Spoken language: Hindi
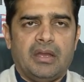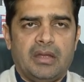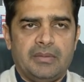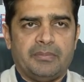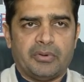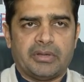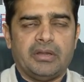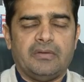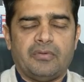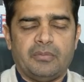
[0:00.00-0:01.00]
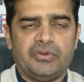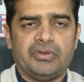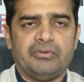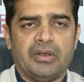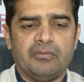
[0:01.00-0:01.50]
इंपॉर्टेंट
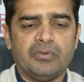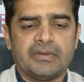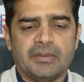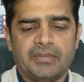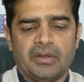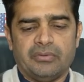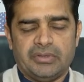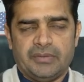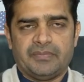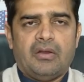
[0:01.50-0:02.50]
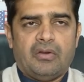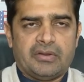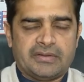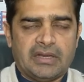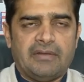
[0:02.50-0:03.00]
इन्फॉर्मेशन जो है वो स्किप ना हो जाए और
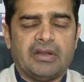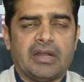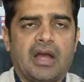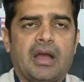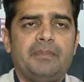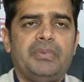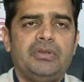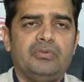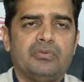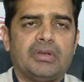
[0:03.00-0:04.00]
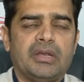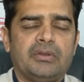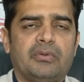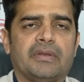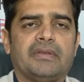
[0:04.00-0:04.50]
इसके अलावा अगर आप भी यूके
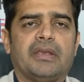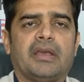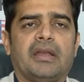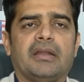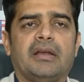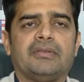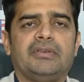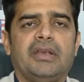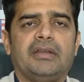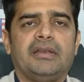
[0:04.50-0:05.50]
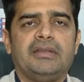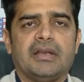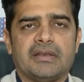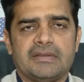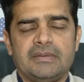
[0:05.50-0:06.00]
यूएसए कनाडा ऑस्ट्रिया इटली या
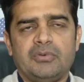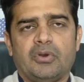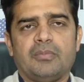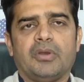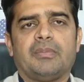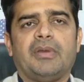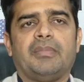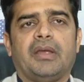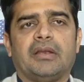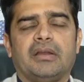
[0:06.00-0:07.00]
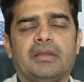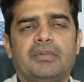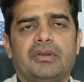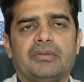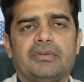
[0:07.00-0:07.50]
किसी भी और मुल्क में अप्लाई करने
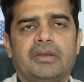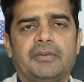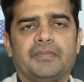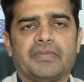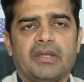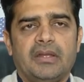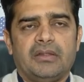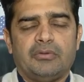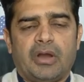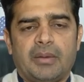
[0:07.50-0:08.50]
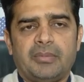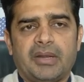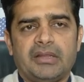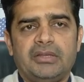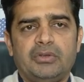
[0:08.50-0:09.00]
में इंटरेस्टेड हैं तो आप
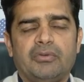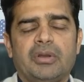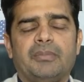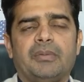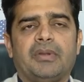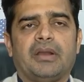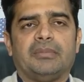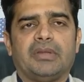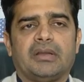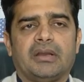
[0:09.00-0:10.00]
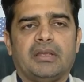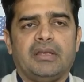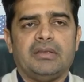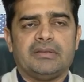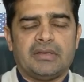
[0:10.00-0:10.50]
हमारे ओ नंबर पर रबता करके
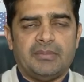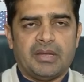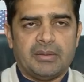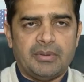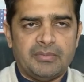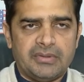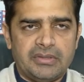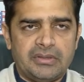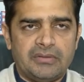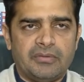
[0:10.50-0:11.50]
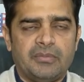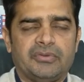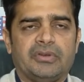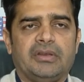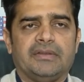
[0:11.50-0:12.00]
इसके बारे में मज़ीद
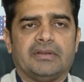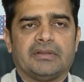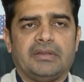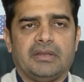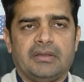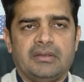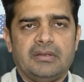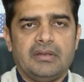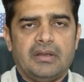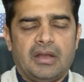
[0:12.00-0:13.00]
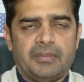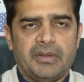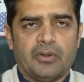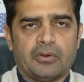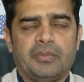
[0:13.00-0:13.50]
इन्फॉर्मेशन ले सकते हैं अपने
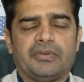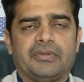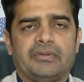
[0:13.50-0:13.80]
डॉक्यूमेंट्स